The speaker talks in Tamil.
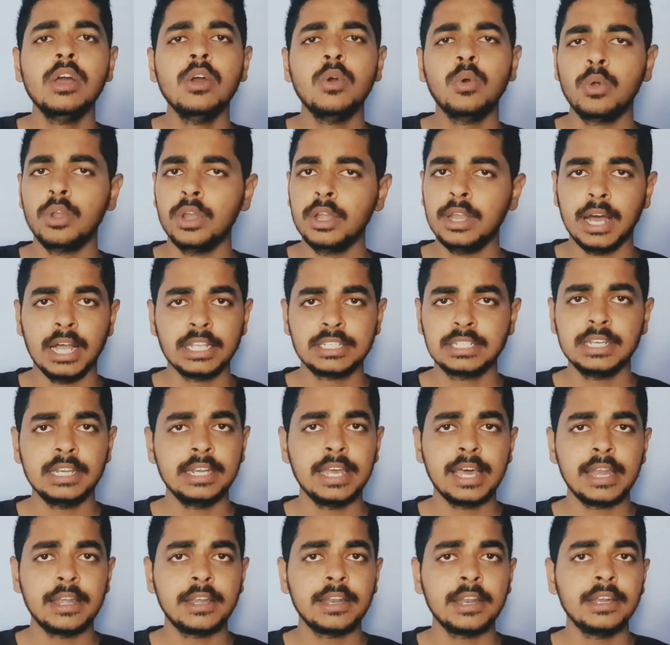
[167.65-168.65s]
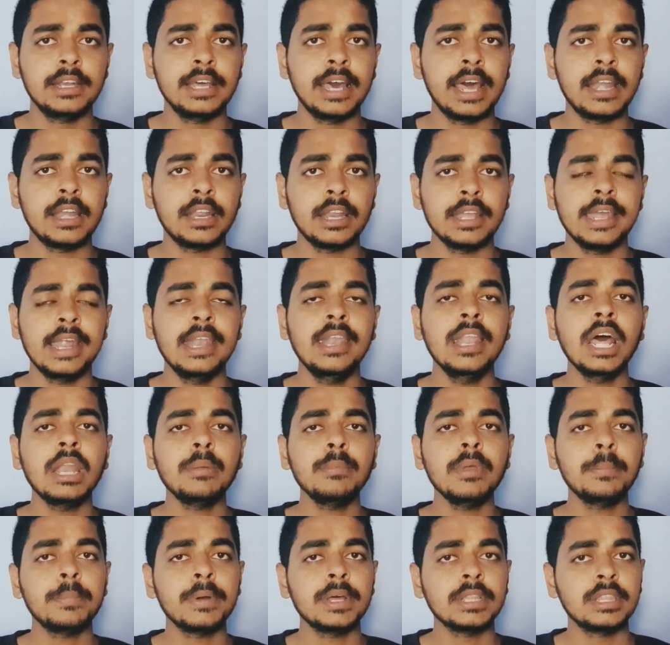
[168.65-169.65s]
ஒரு அசிஸ்டன்ட் டேரக்டர் டேரக்டர்
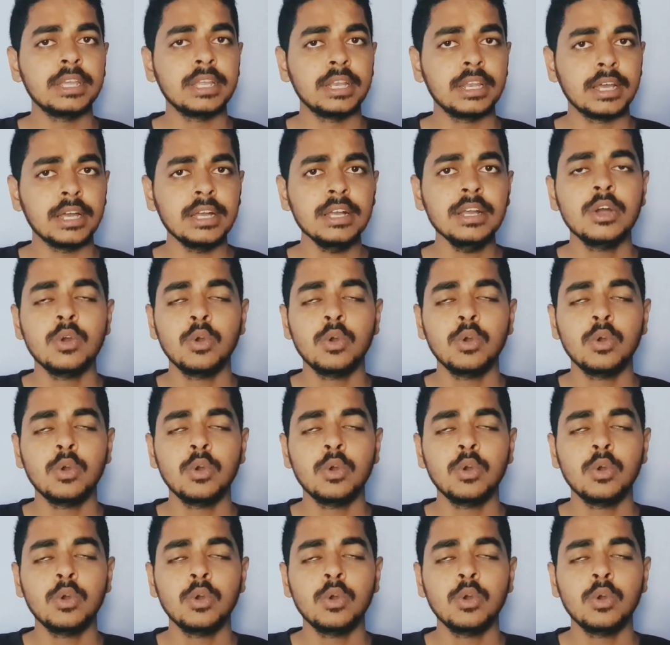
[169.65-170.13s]
எல்லாருமே பார்த்தீங்கன்னா